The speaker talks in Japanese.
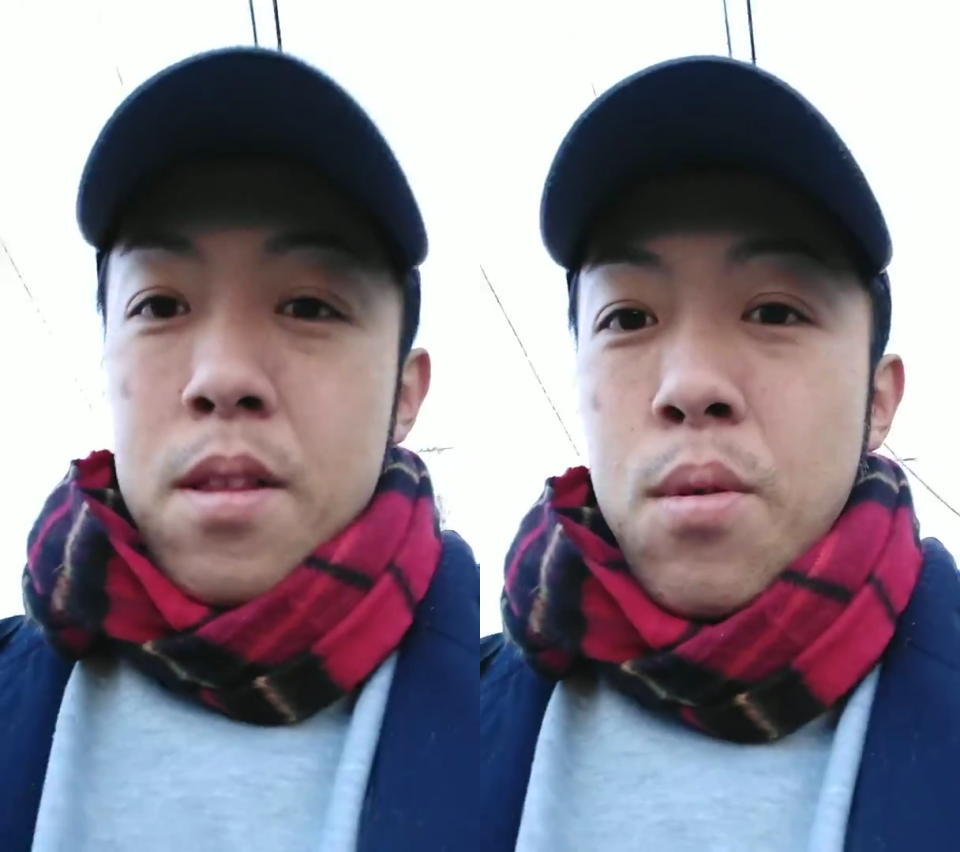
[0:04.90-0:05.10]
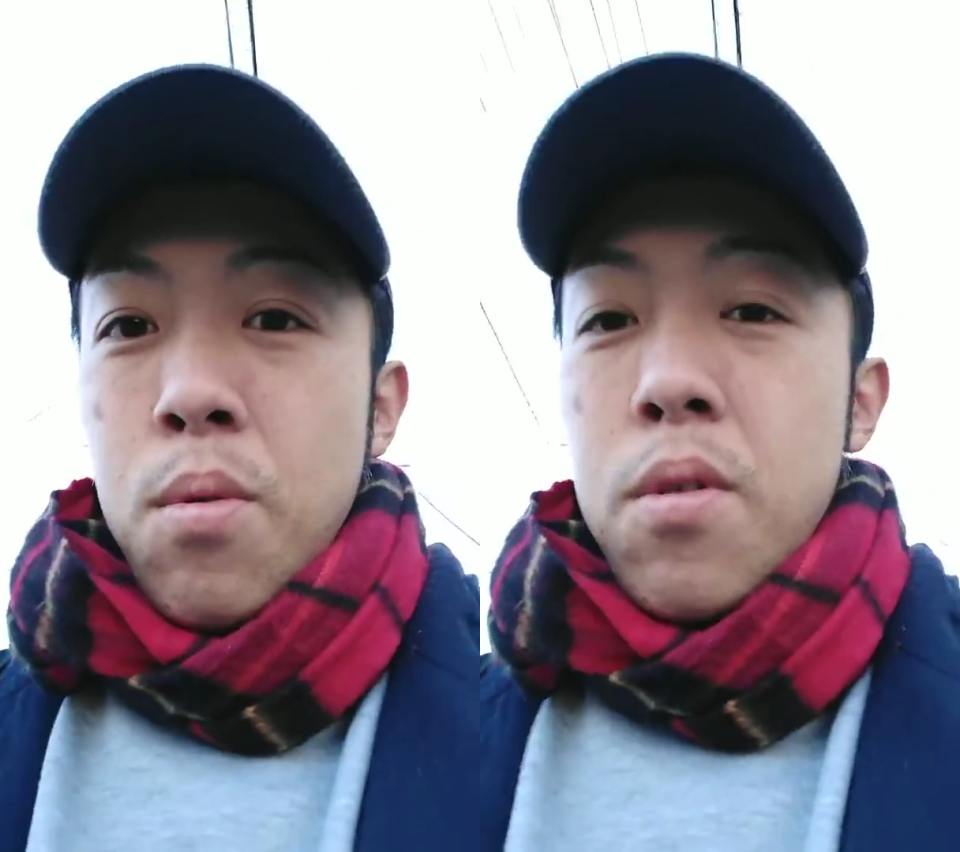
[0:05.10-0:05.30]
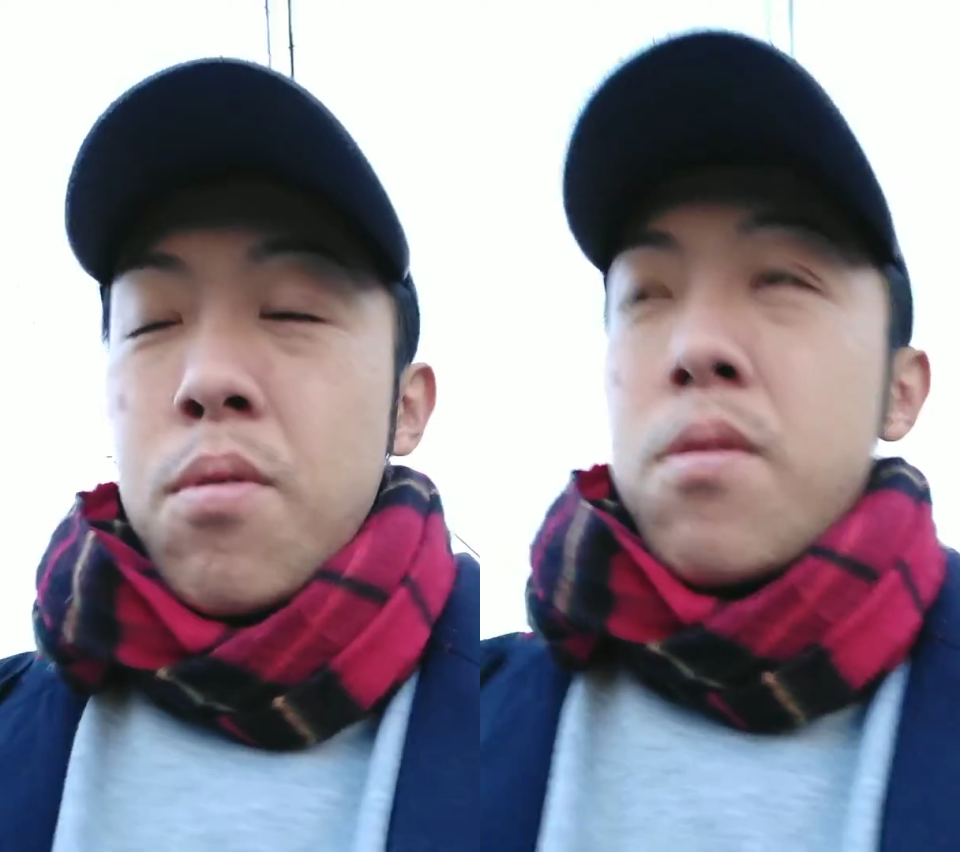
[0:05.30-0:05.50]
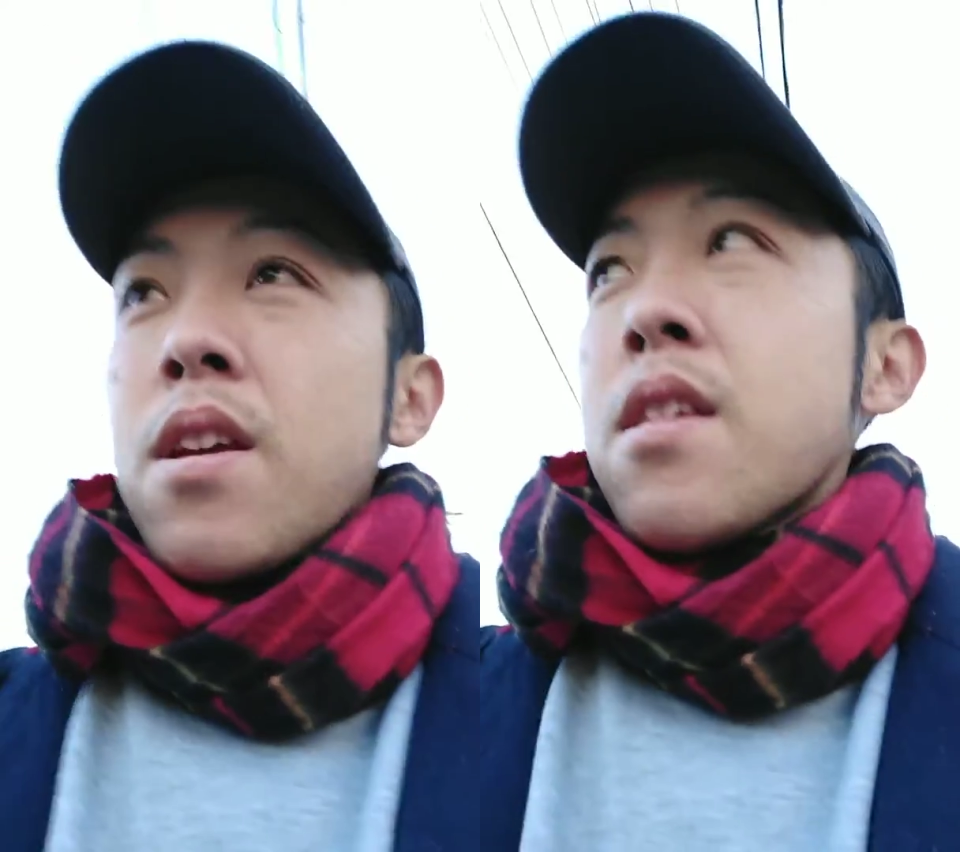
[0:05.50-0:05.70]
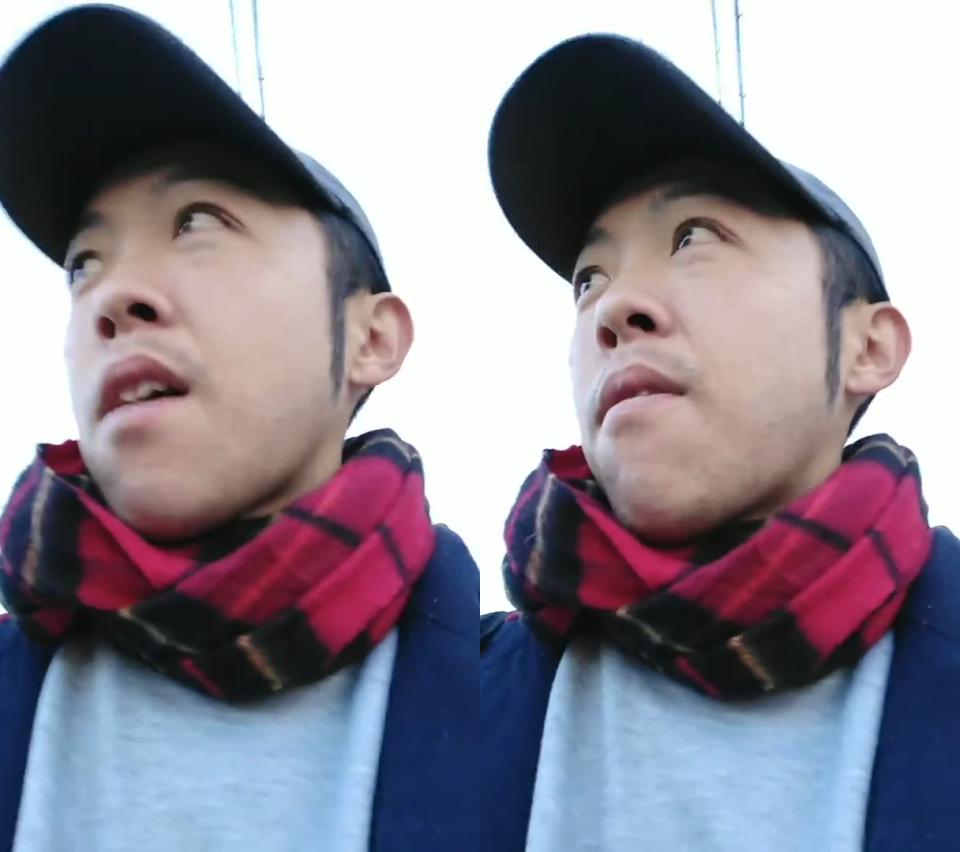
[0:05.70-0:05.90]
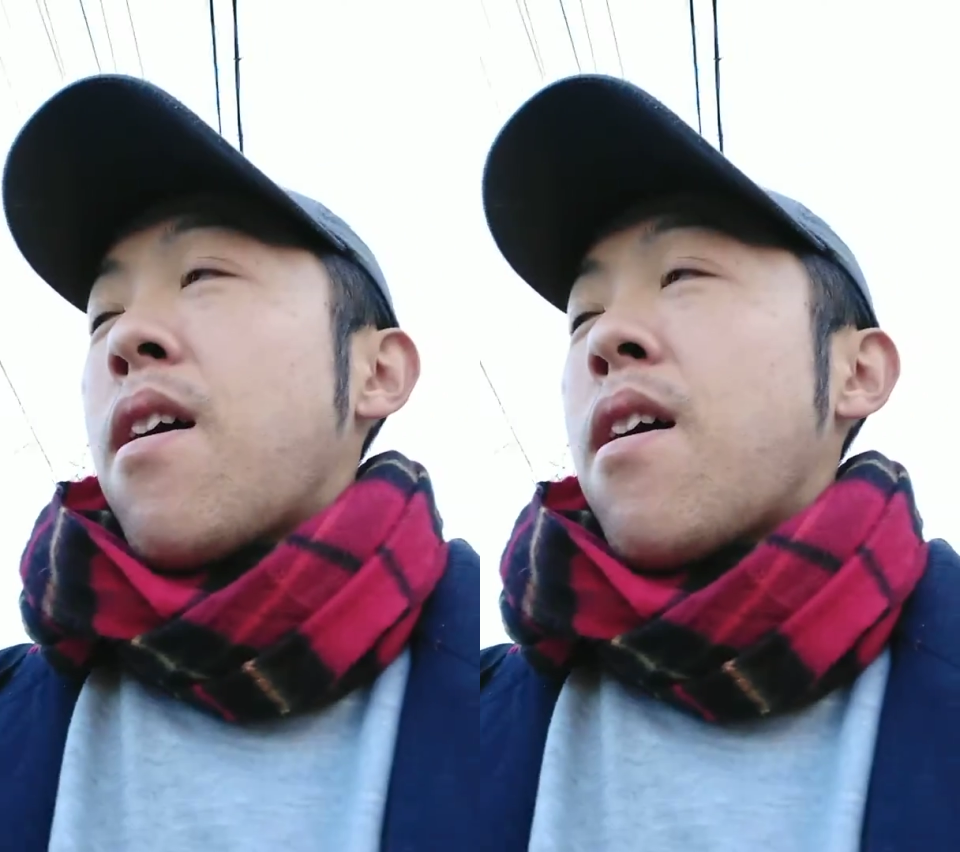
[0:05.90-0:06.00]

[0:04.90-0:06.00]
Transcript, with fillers: 同業他社